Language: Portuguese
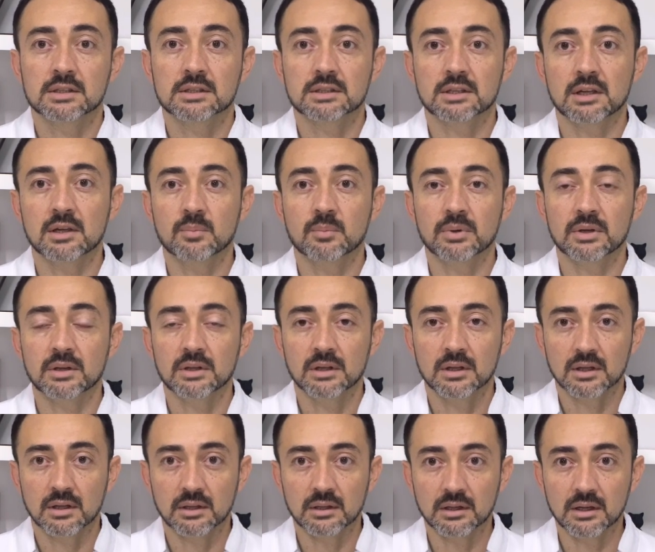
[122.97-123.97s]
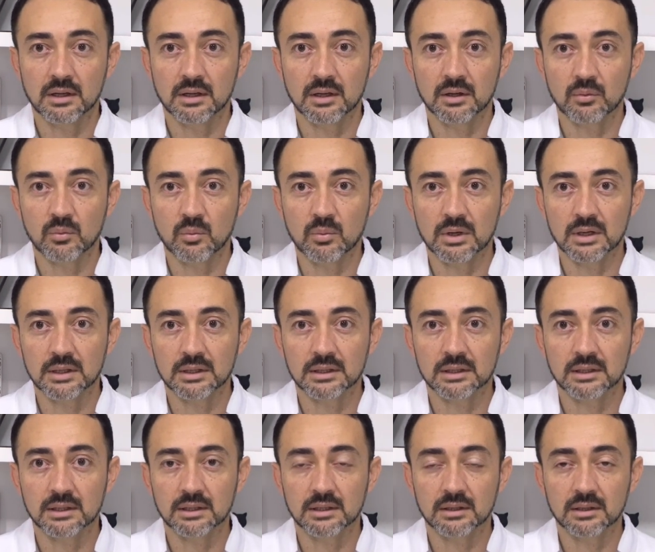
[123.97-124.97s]
sempre né,
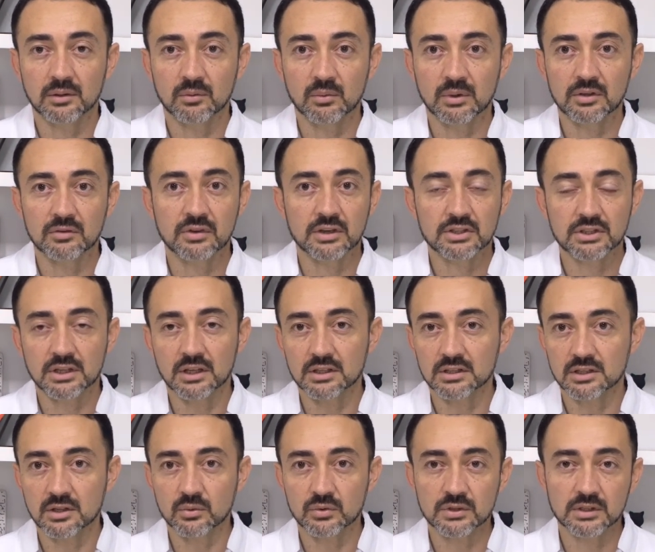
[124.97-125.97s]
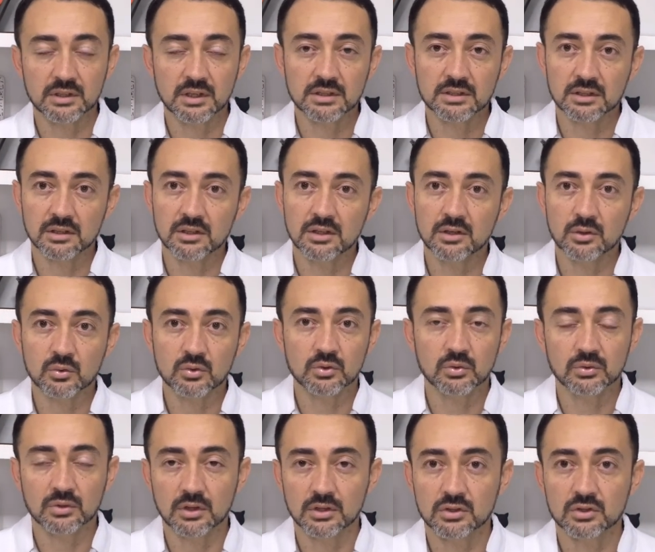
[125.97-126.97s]
uma, uma investigação com sinais clínicos,
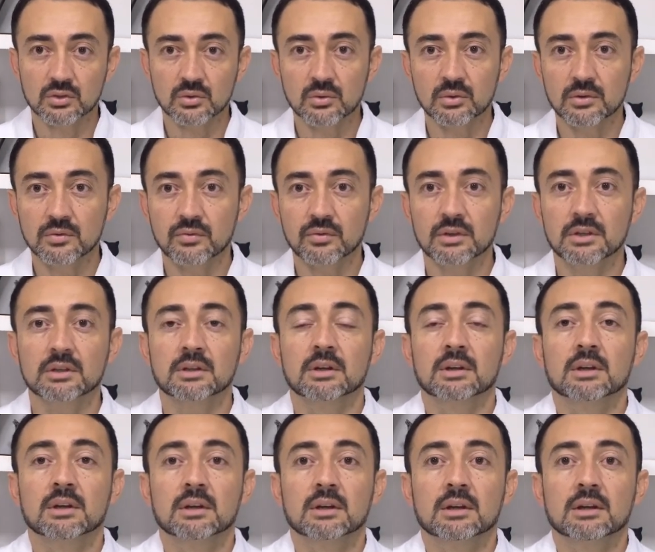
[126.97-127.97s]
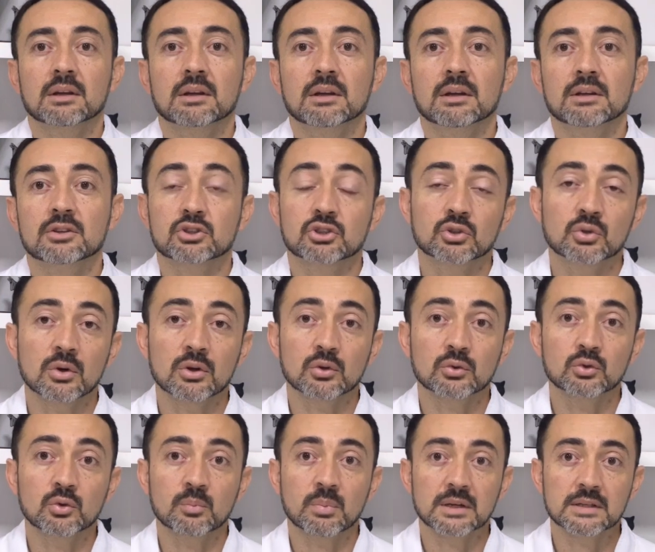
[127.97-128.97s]
ultrassom, enfim, é,
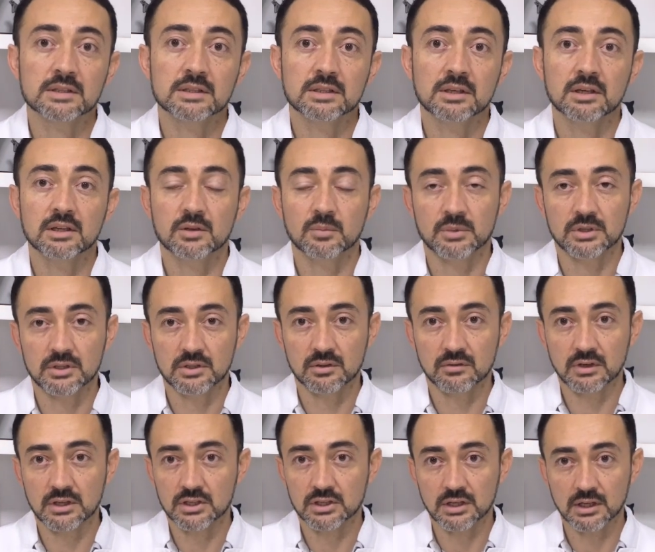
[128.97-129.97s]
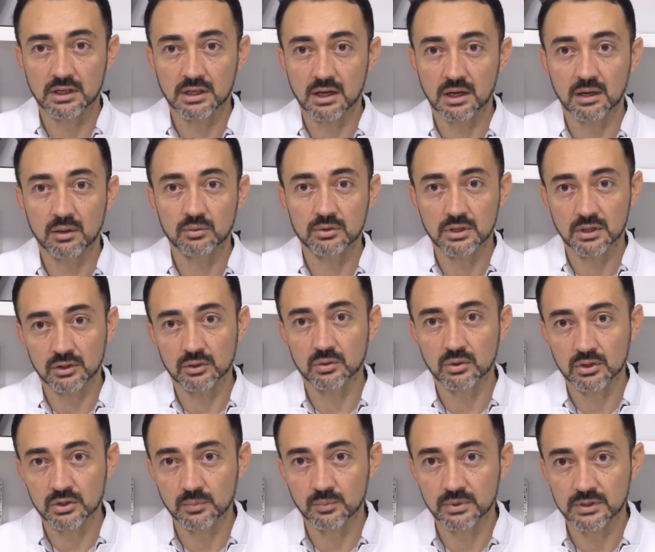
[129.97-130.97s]
histórico do paciente, mas a gente vai chegar ao
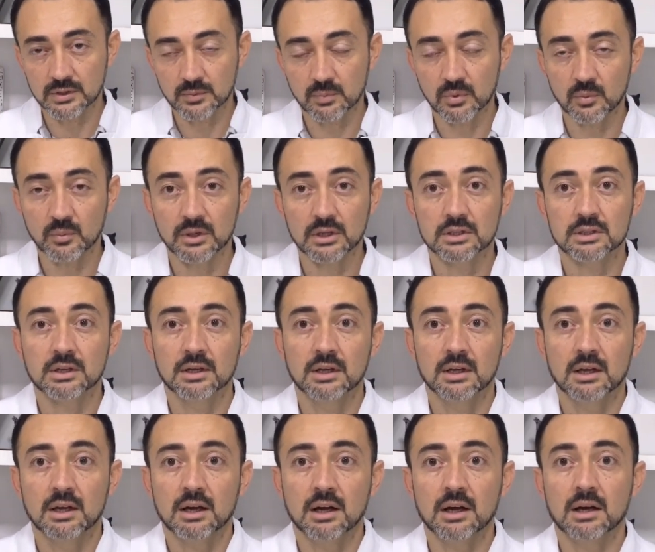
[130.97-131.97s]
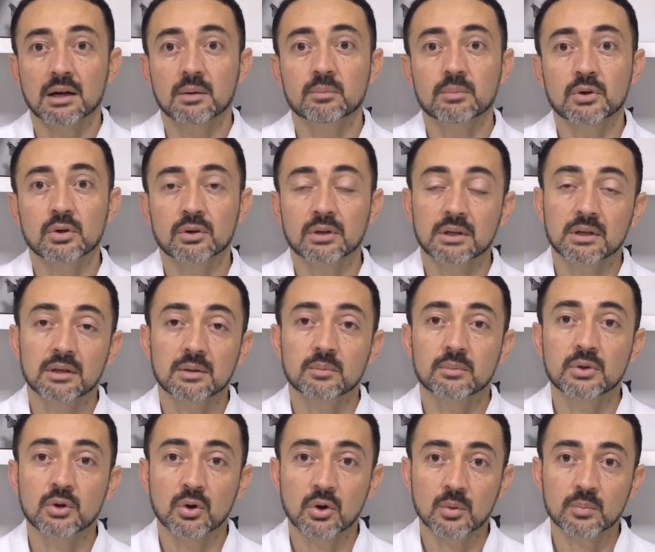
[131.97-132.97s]
diagnóstico principalmente a, em
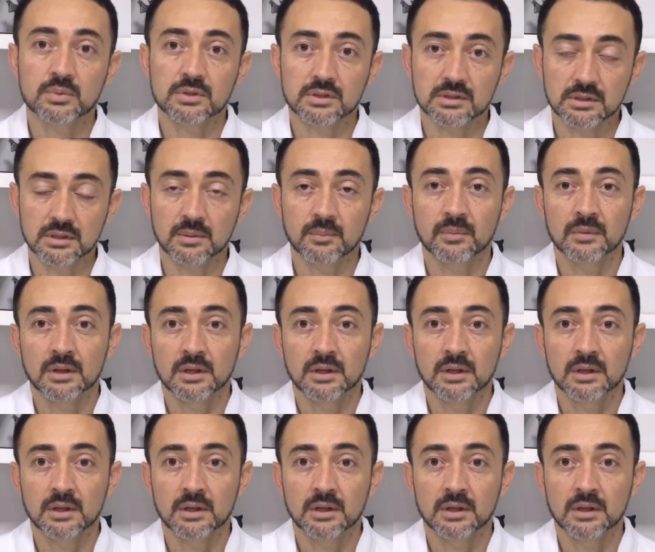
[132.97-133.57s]
biópsia. Né?